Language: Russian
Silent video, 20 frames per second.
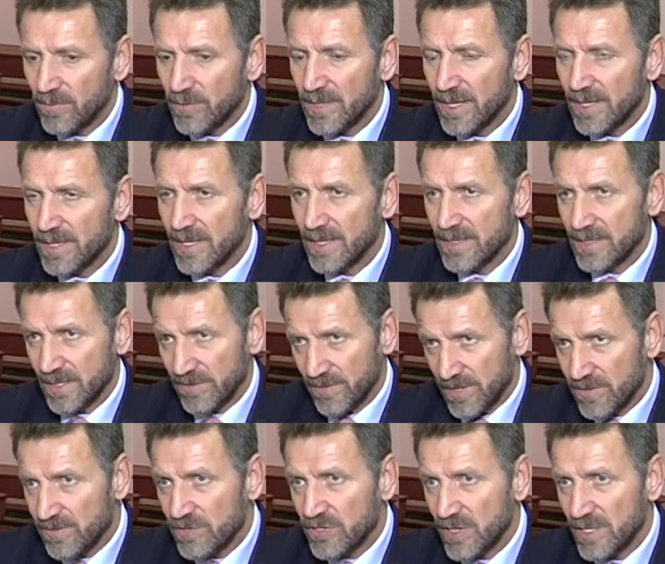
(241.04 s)
ему надо
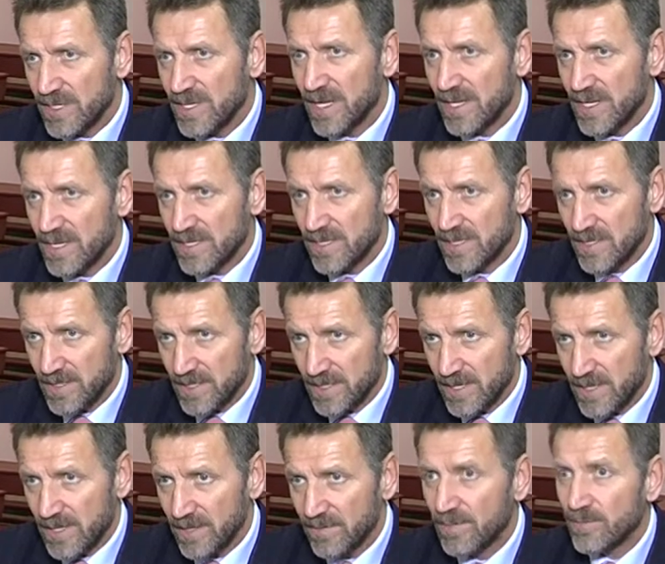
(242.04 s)
соответствующие деньги
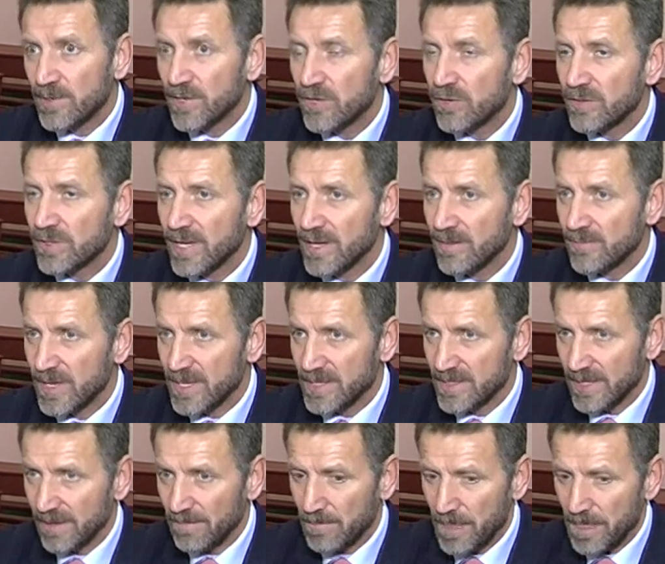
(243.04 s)
занести в определенное
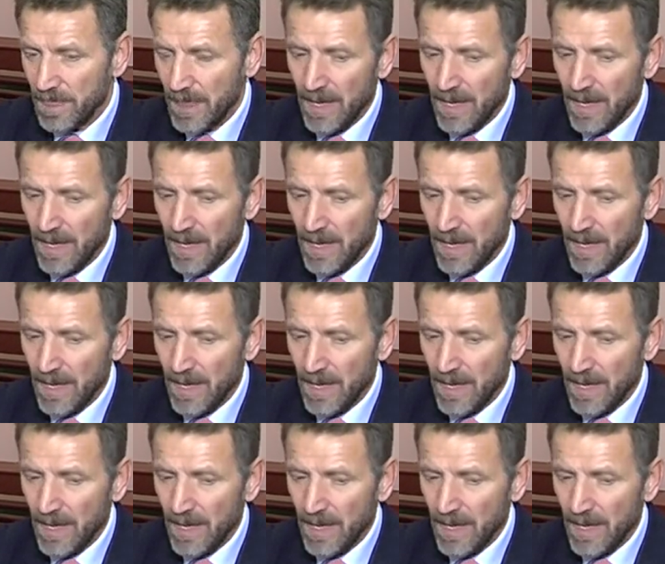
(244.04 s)
место.